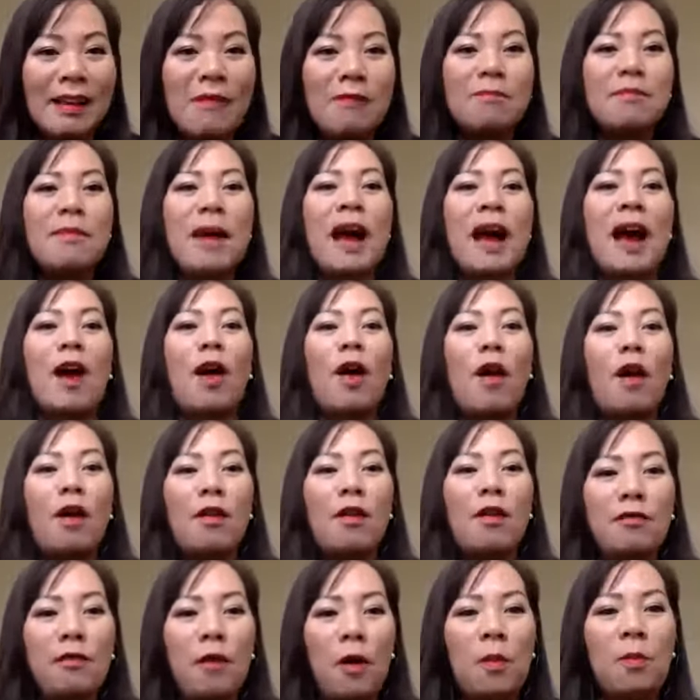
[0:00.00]
mà
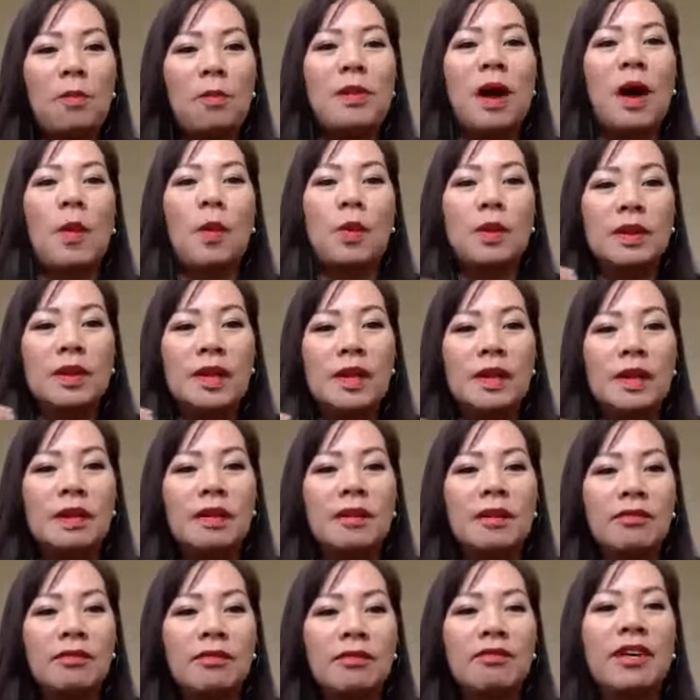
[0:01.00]
có vốn đầu
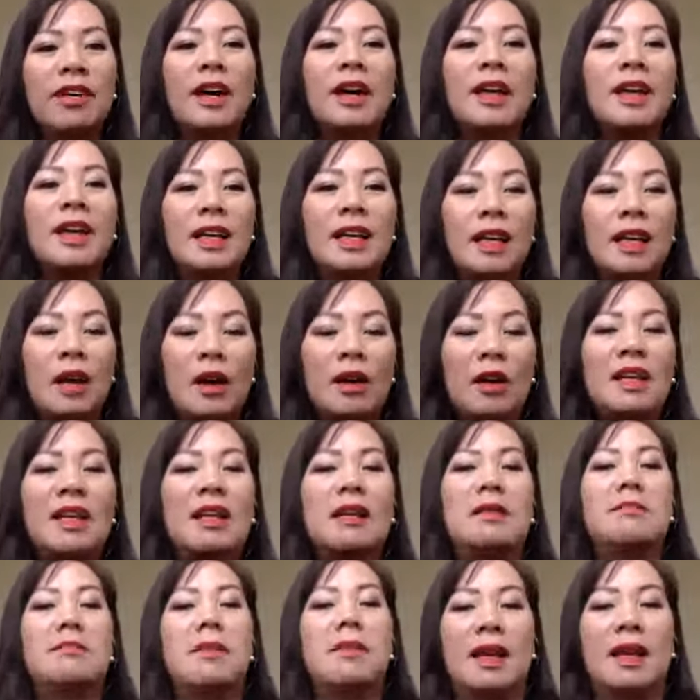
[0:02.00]
tư với cho
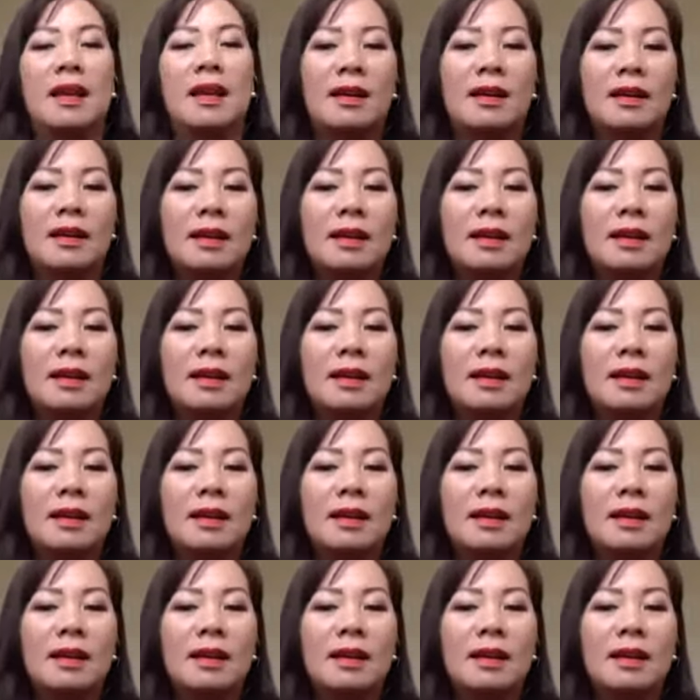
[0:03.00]
chính mình